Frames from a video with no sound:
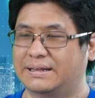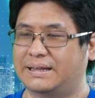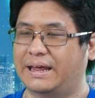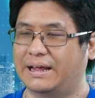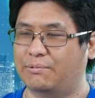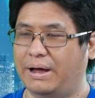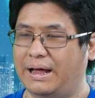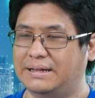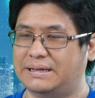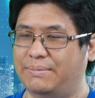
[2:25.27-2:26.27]
เก่งว่า
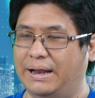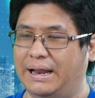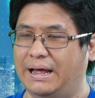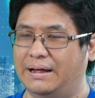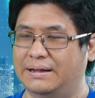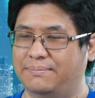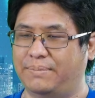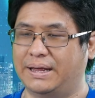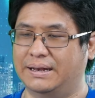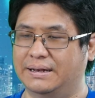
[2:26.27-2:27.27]
จะมานั่ง
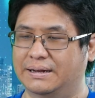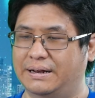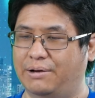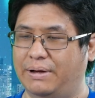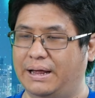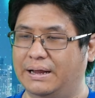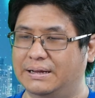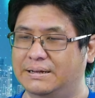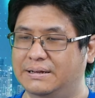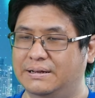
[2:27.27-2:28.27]
เป็นเขาเรียกว่า
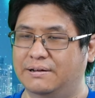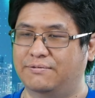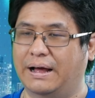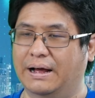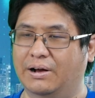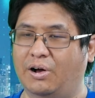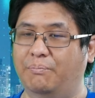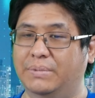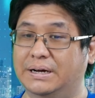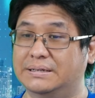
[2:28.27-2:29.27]
ฝั่ง
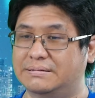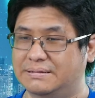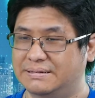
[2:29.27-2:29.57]
Commerce